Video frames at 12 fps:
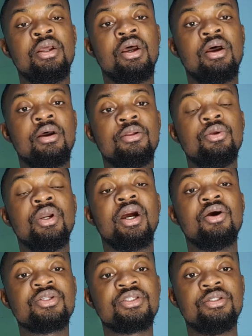euh,
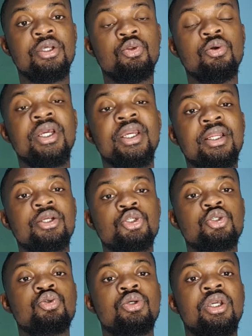de, donner quelque
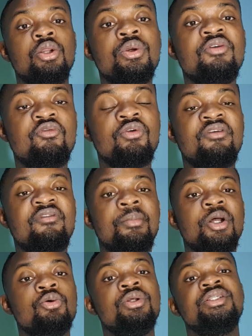chose que lui, il voulait
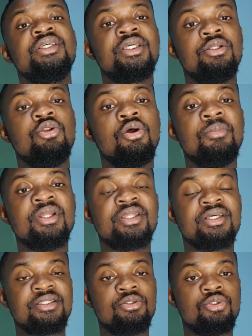vraiment donner. Ce qu'il donne
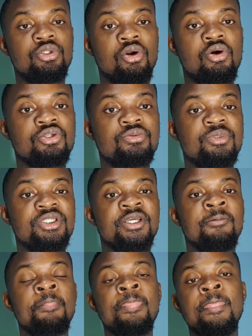maintenant, c'est du temps
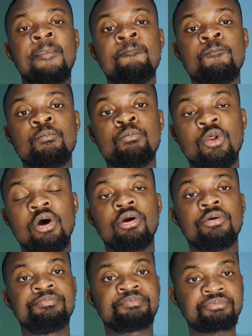cosmisé. Donc,
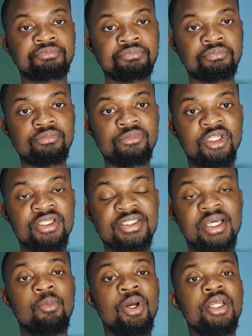
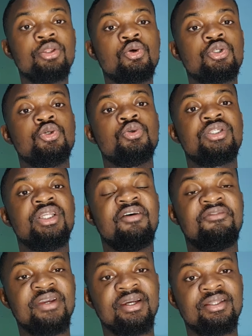Samuel Eto'o, c'est aussi la
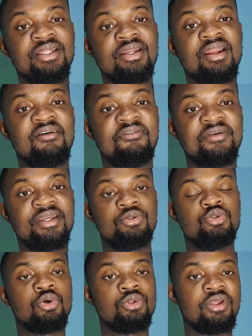fierté de l'Afrique
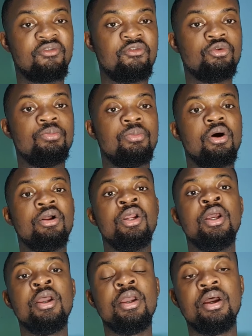du côté football.
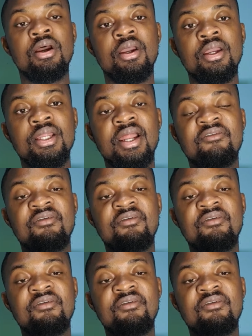Euh, il a